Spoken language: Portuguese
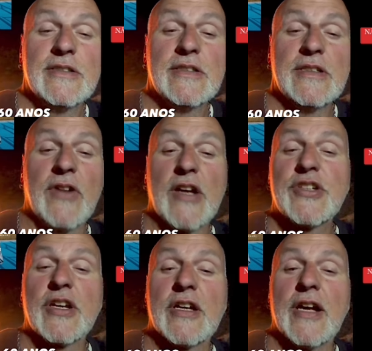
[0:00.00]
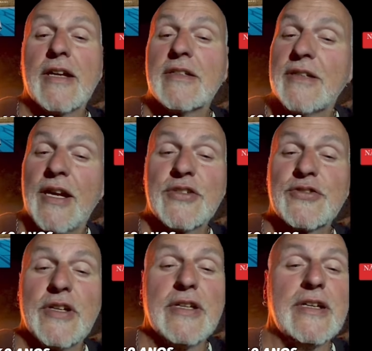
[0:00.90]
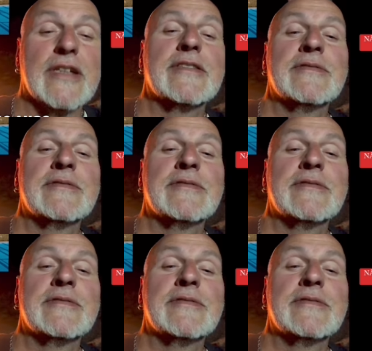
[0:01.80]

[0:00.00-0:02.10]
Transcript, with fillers: e vai checar. É isso aí.